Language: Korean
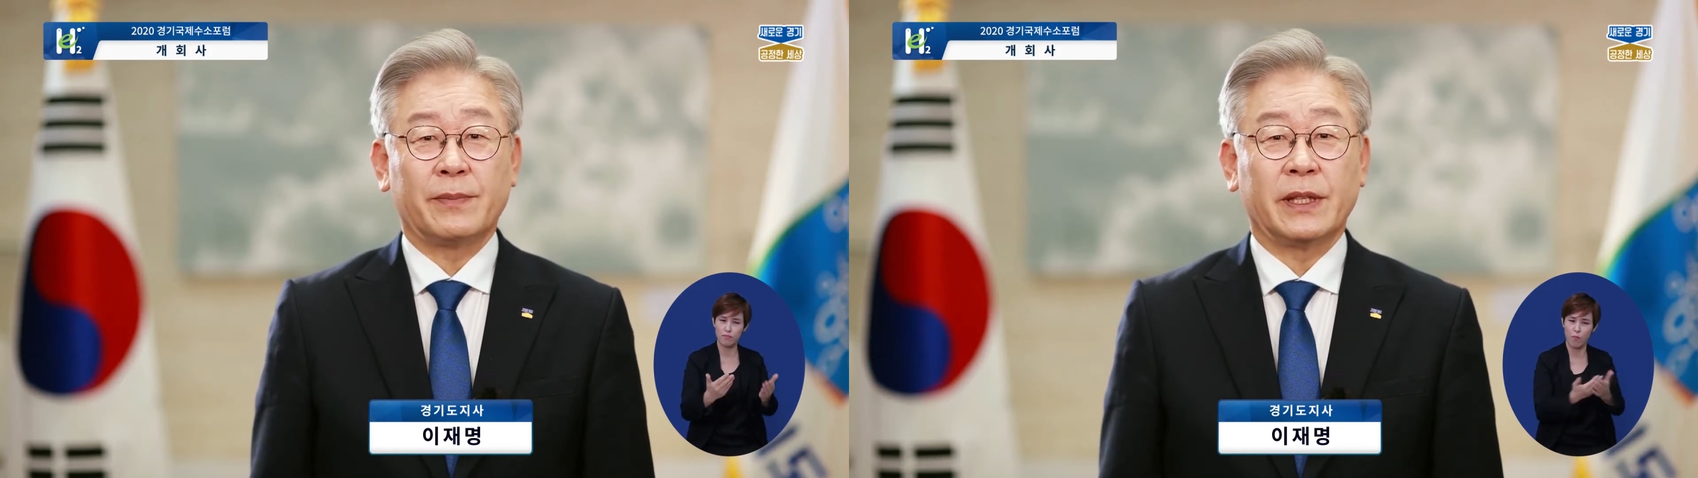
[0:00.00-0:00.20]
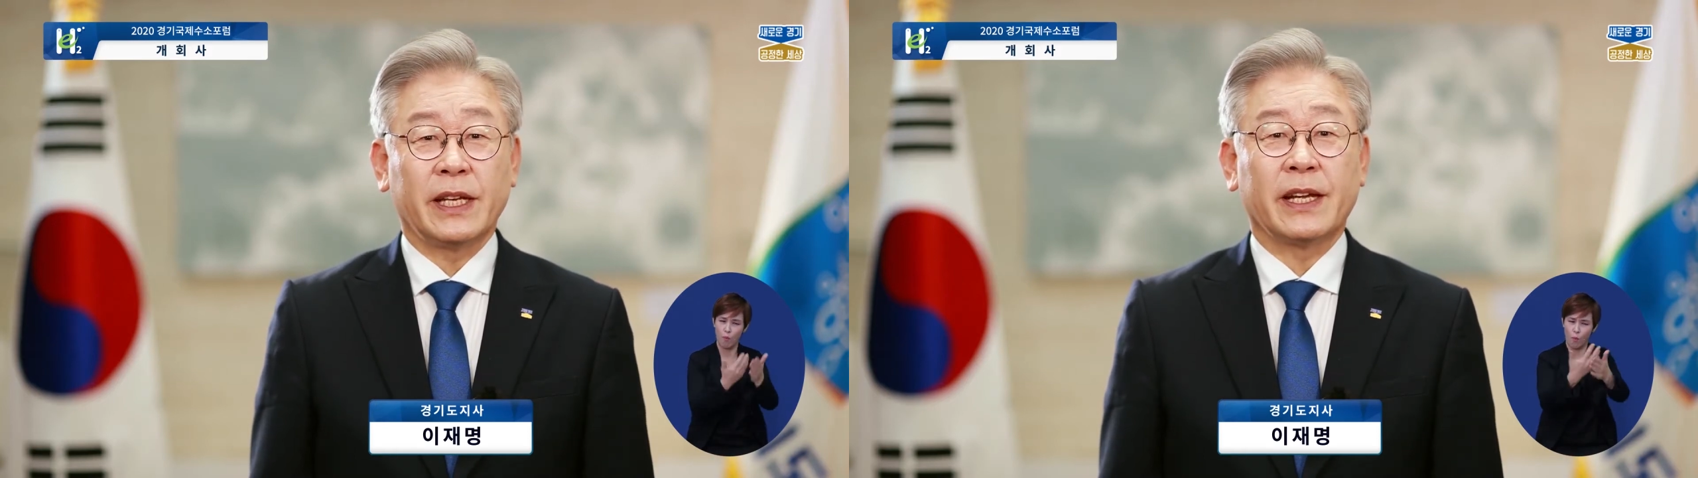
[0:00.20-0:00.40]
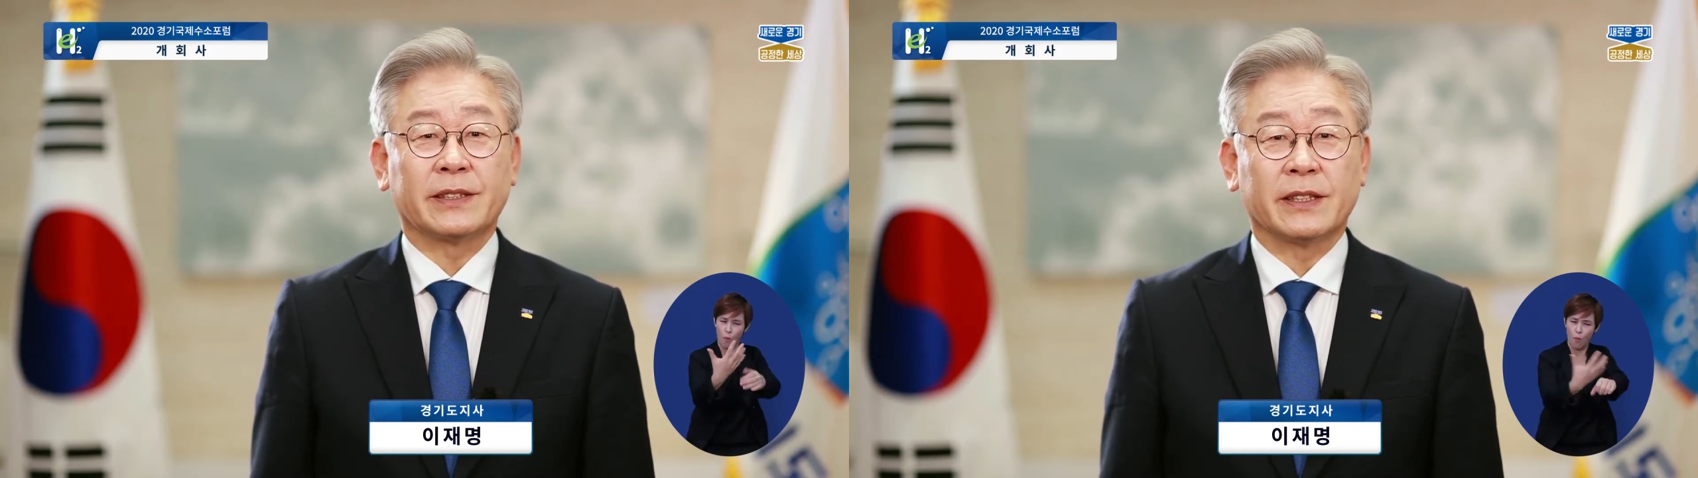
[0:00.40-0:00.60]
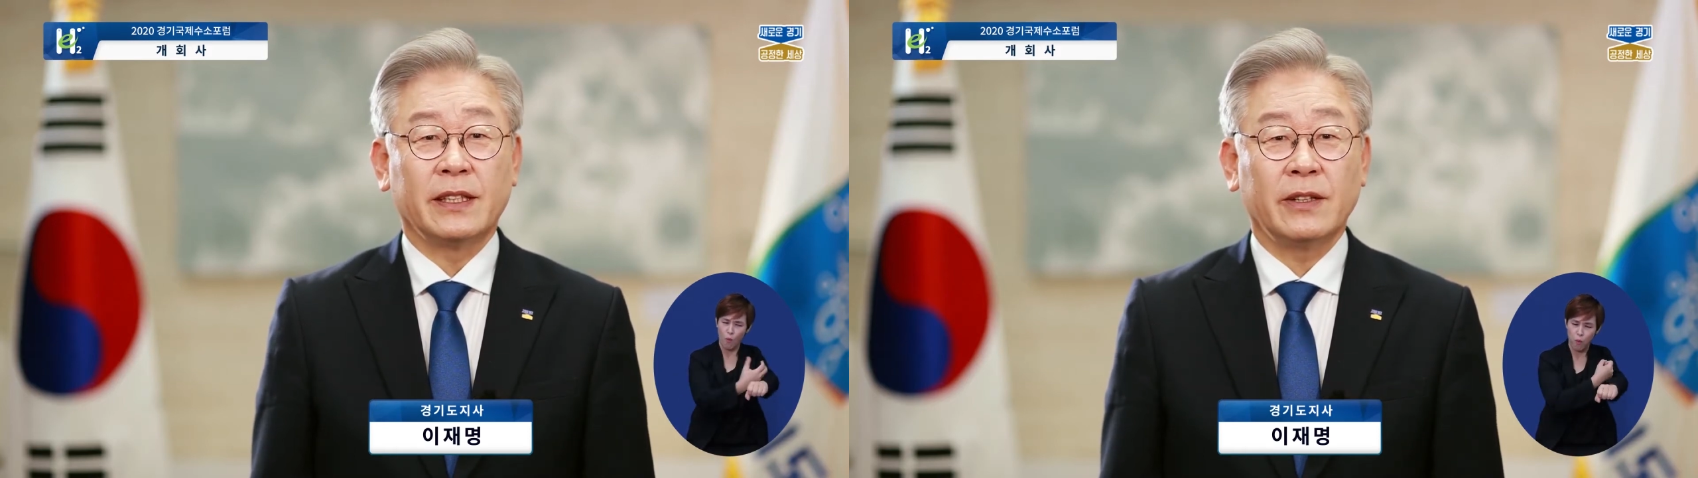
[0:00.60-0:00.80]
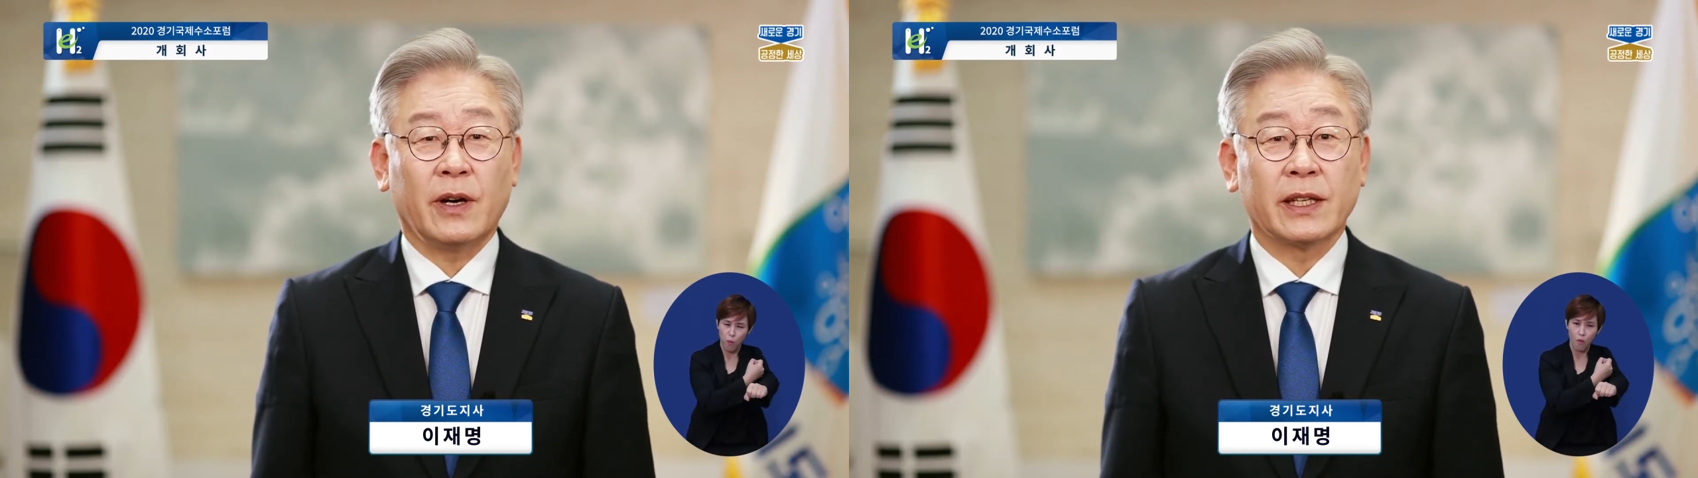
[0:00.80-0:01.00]

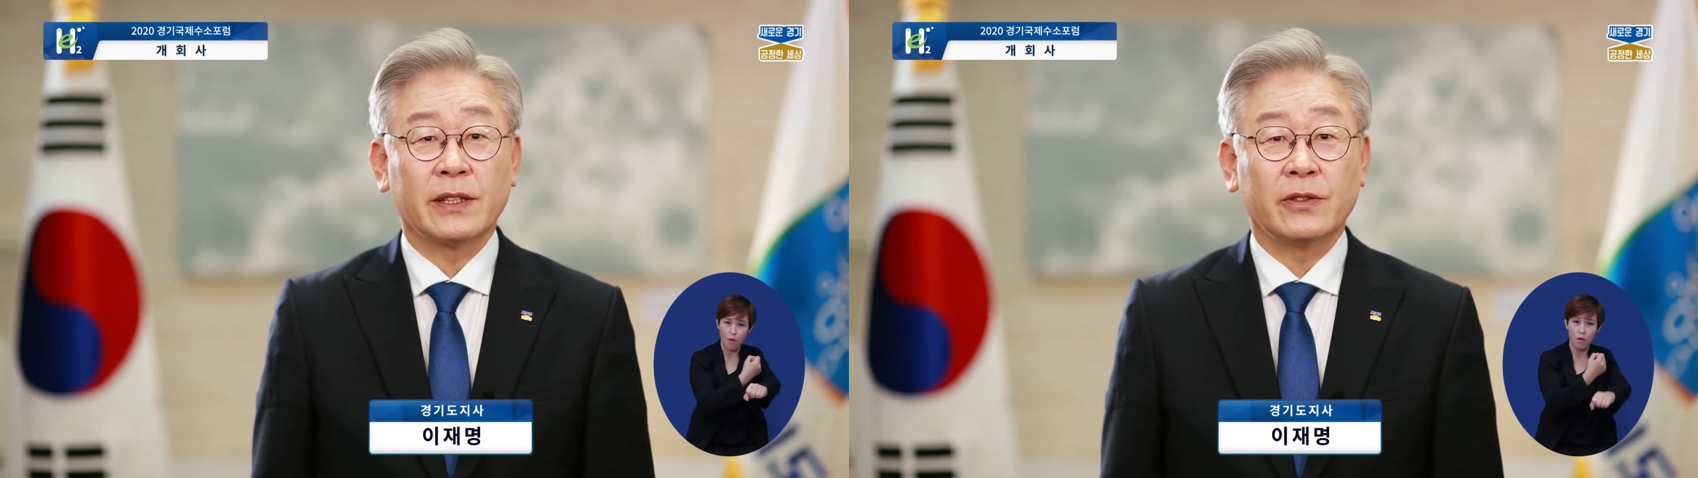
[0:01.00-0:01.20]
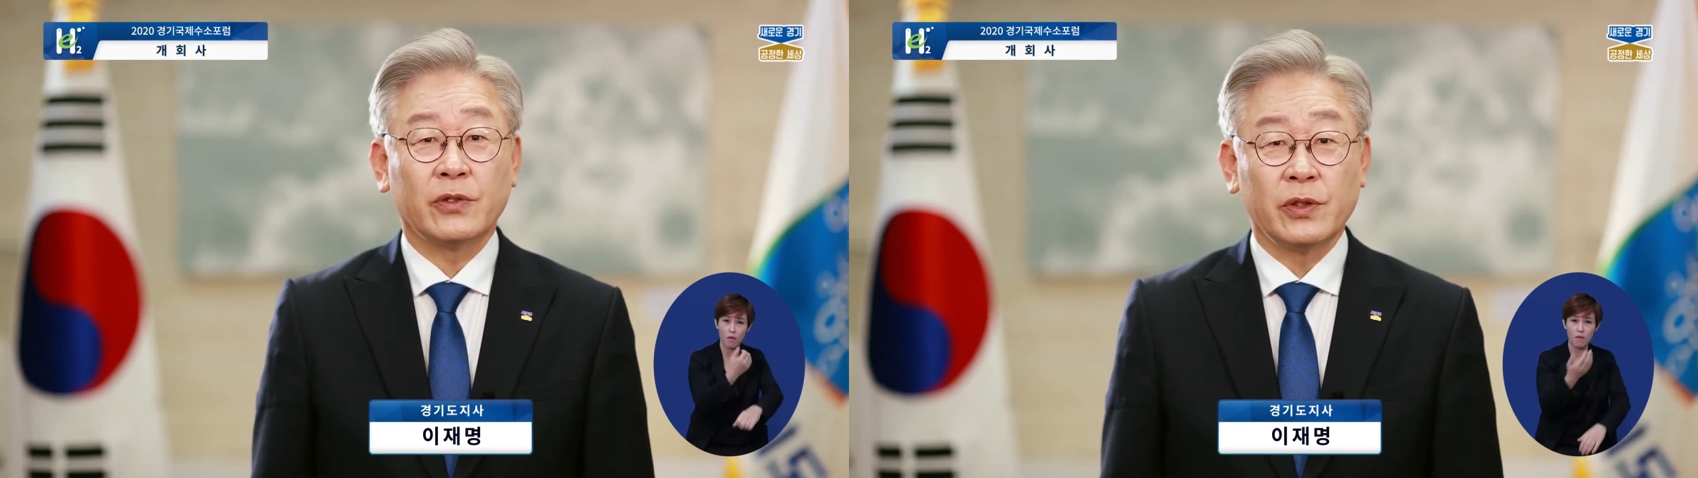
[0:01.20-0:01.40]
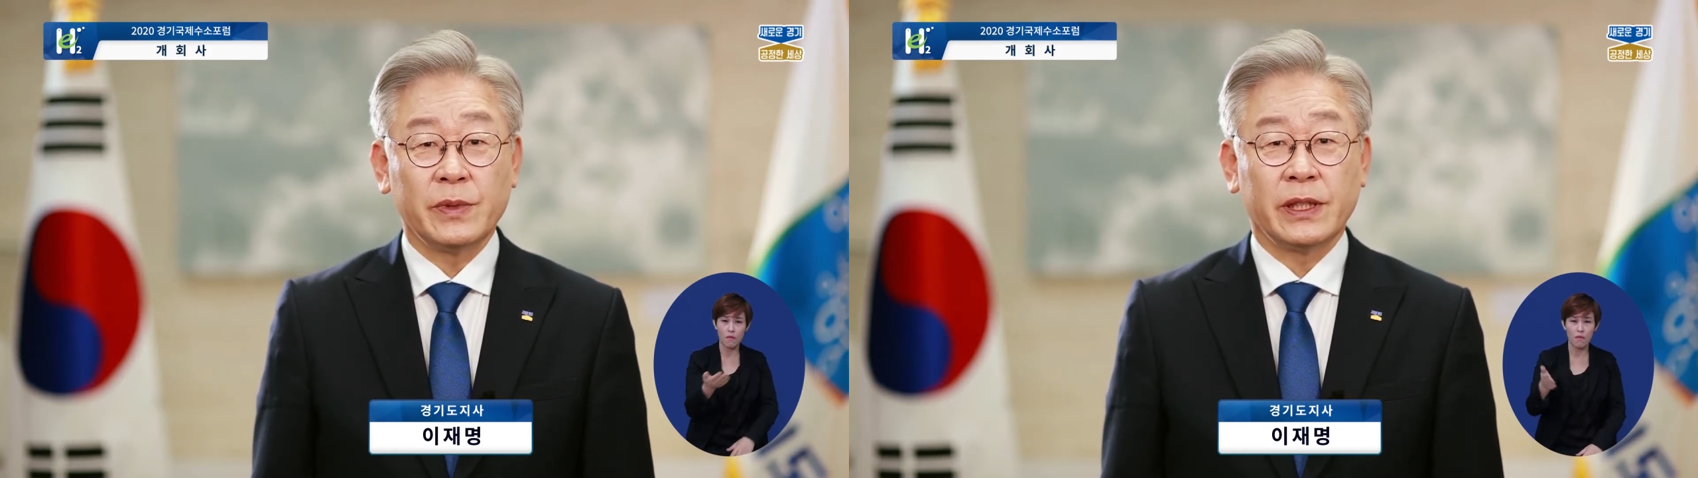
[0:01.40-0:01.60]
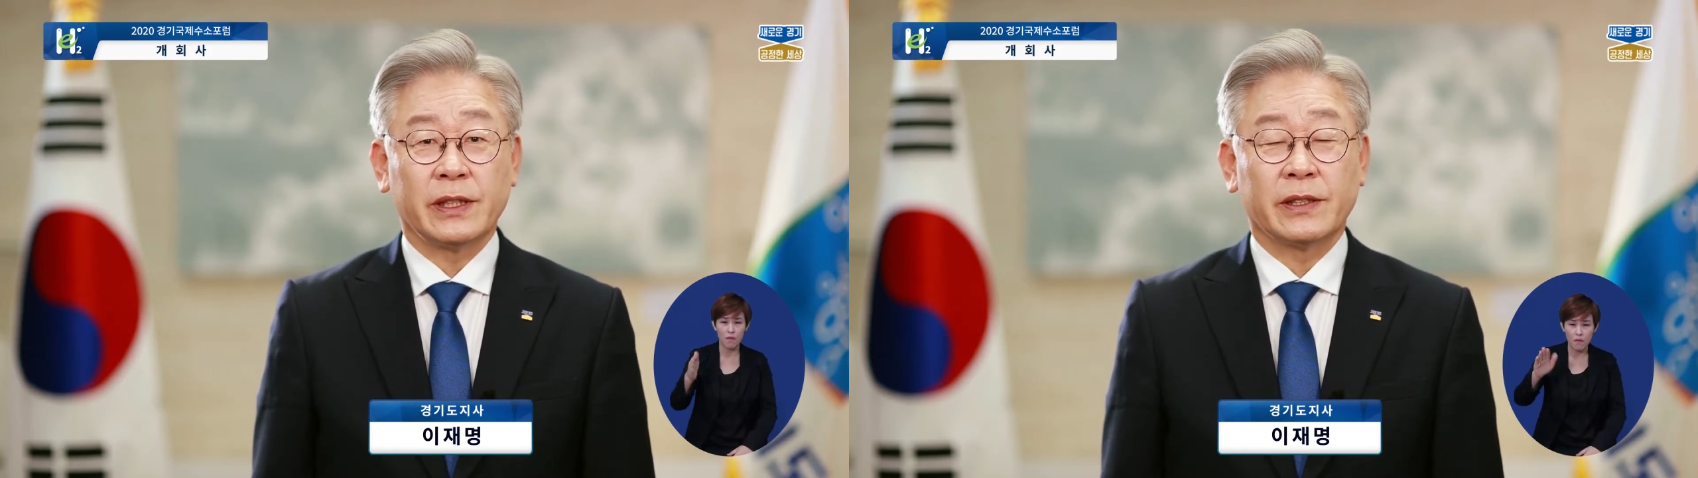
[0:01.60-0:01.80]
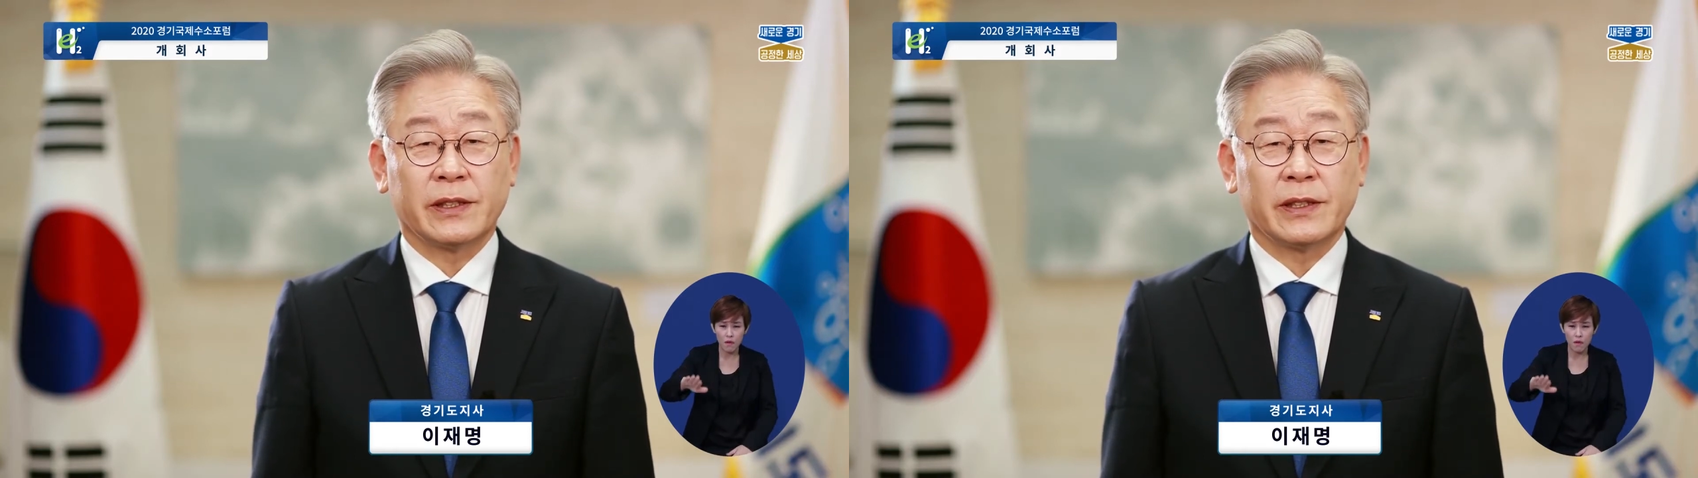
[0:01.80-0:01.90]
비례해서 환경오염이